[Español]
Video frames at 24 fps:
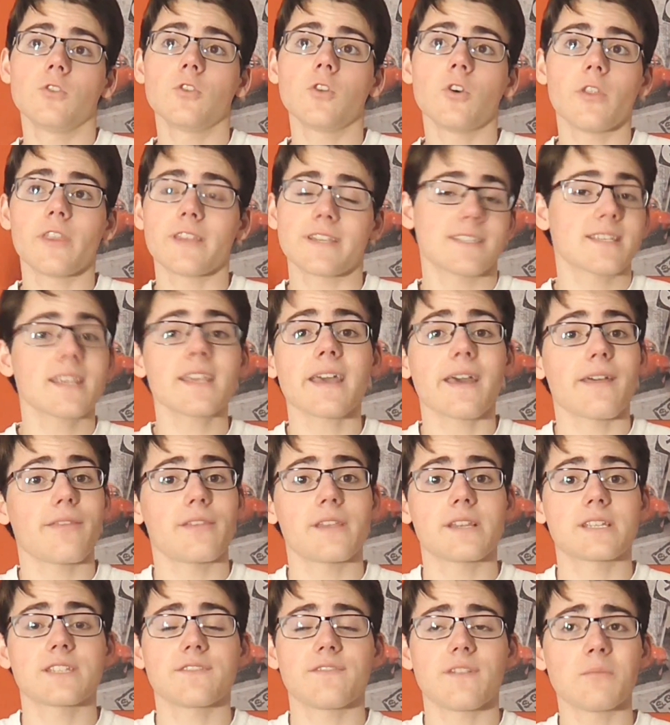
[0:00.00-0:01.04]
no desea
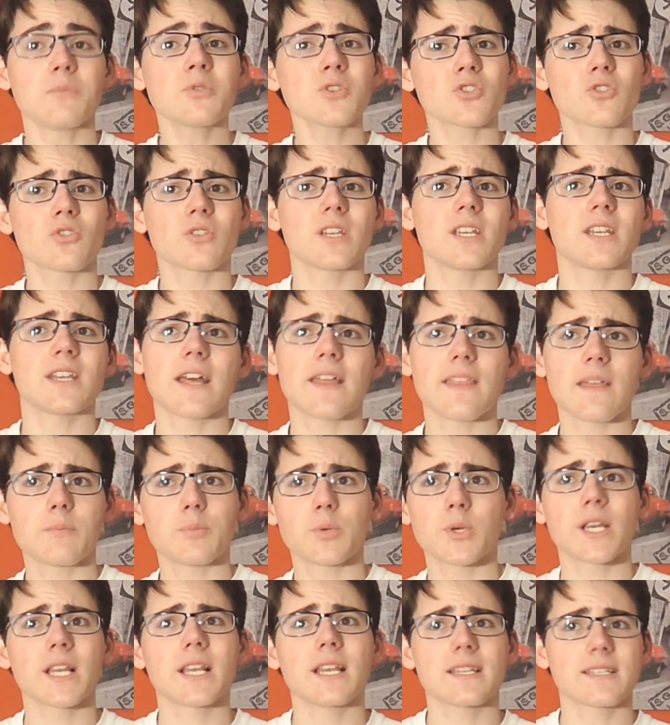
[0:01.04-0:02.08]
hacerse famoso ni nada
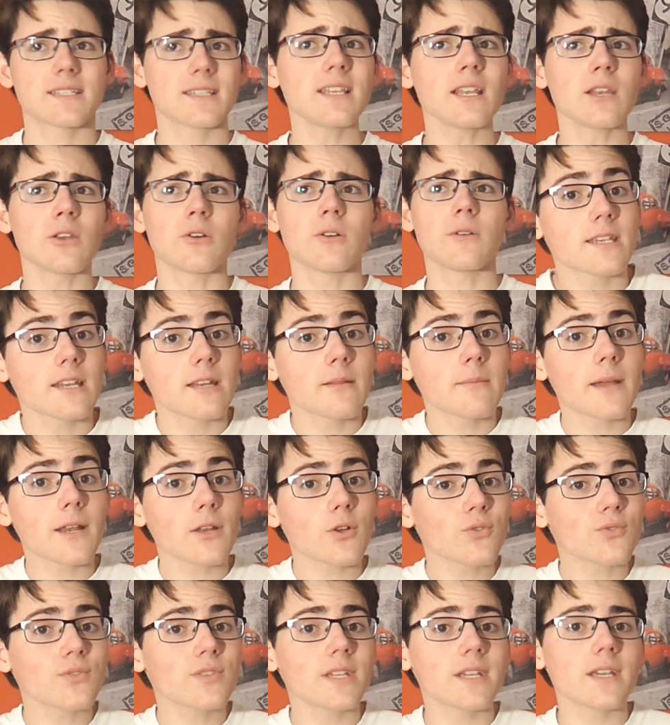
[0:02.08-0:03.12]
por el estilo. Sin
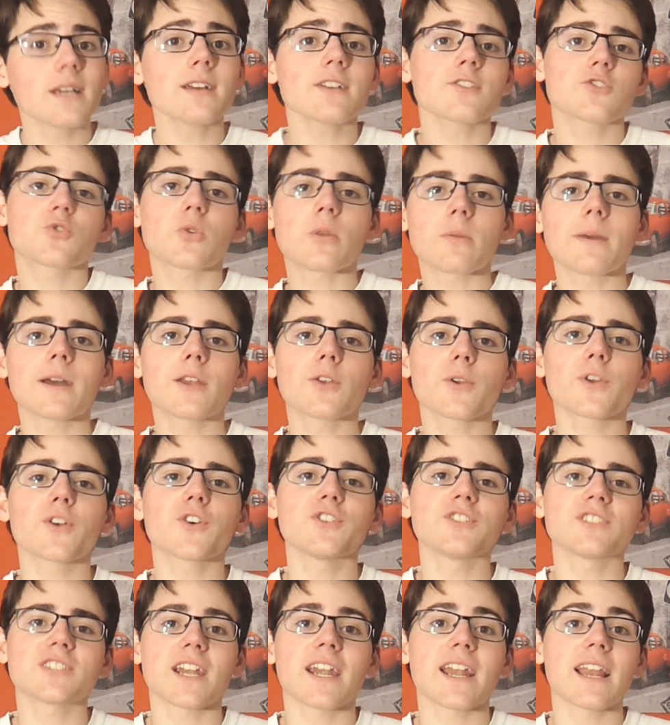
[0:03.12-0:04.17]
embargo, un día su hermano
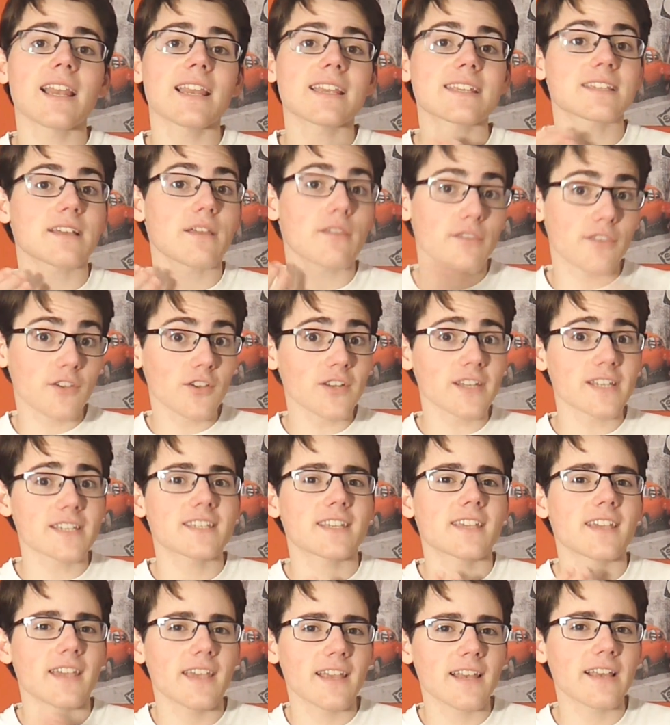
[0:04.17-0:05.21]
encontrará las
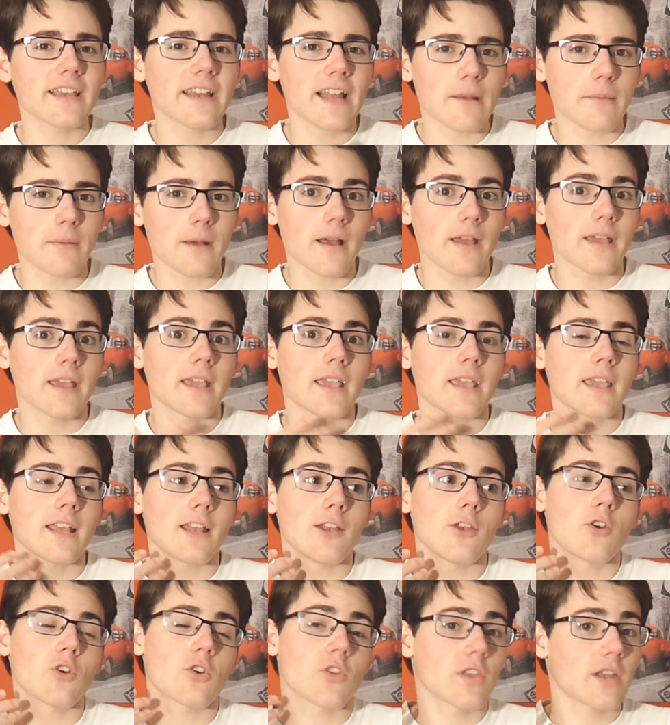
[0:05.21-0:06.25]
canciones que él graba en
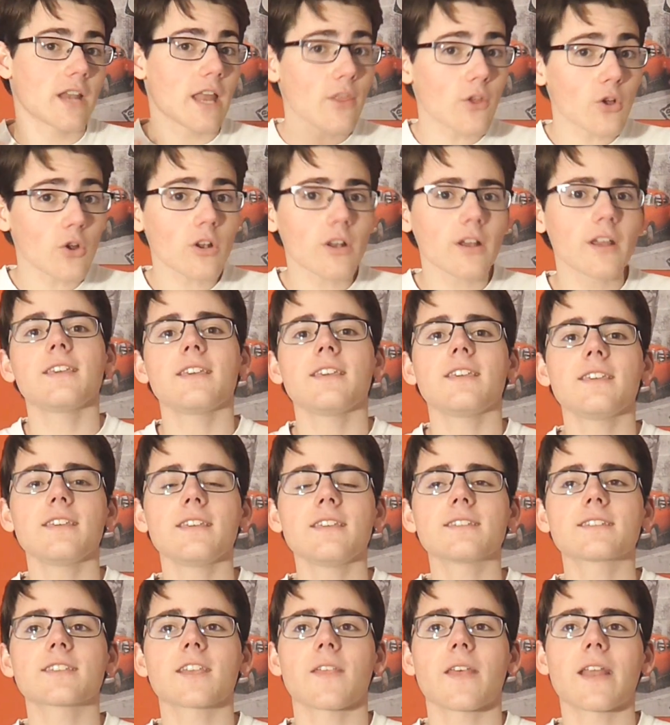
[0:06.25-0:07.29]
el ordenador
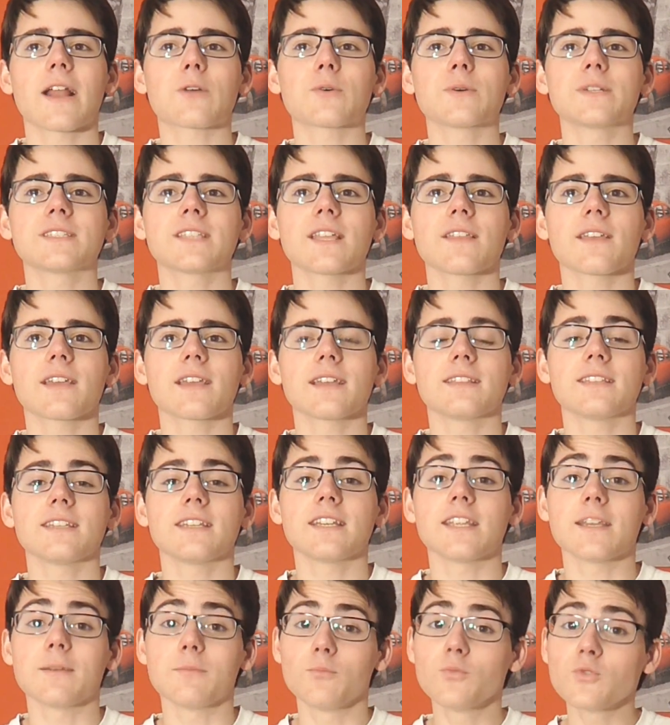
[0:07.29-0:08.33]
y se dará cuenta de que
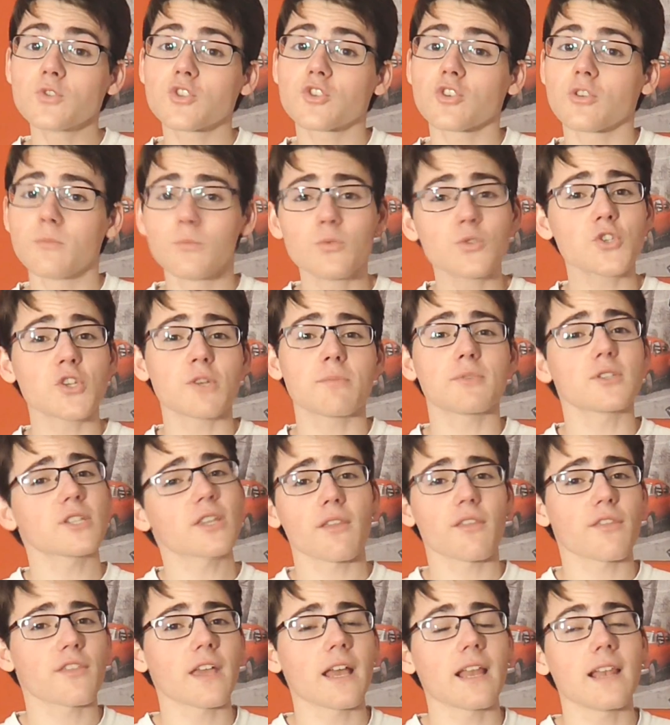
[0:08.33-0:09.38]
tiene mucho, mucho
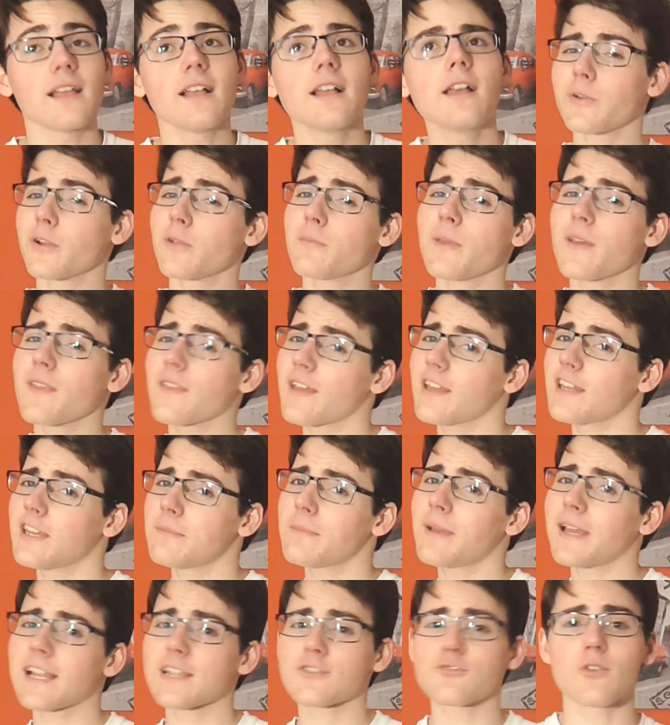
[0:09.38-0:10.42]
potencial. Pero en vez de
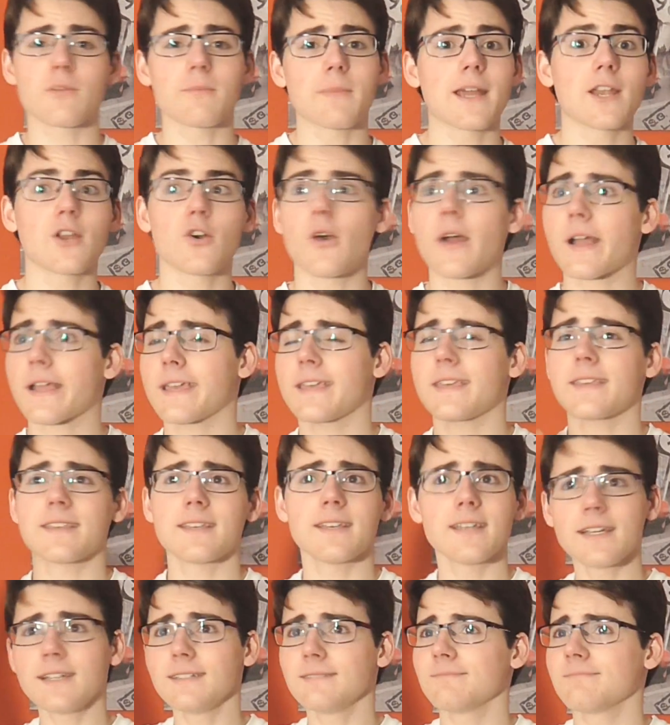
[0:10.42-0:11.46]
animar a su hermano a
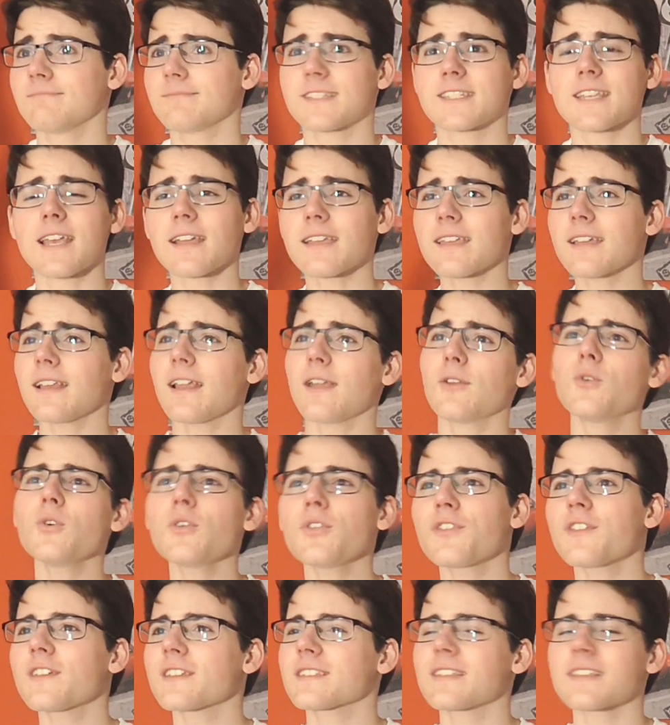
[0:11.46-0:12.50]
que saque a la
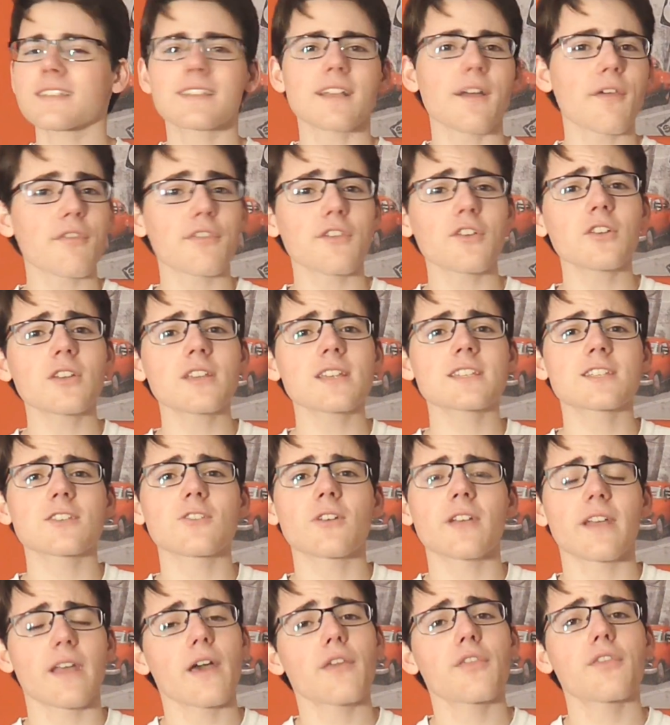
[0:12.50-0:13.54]
luz estas canciones, lo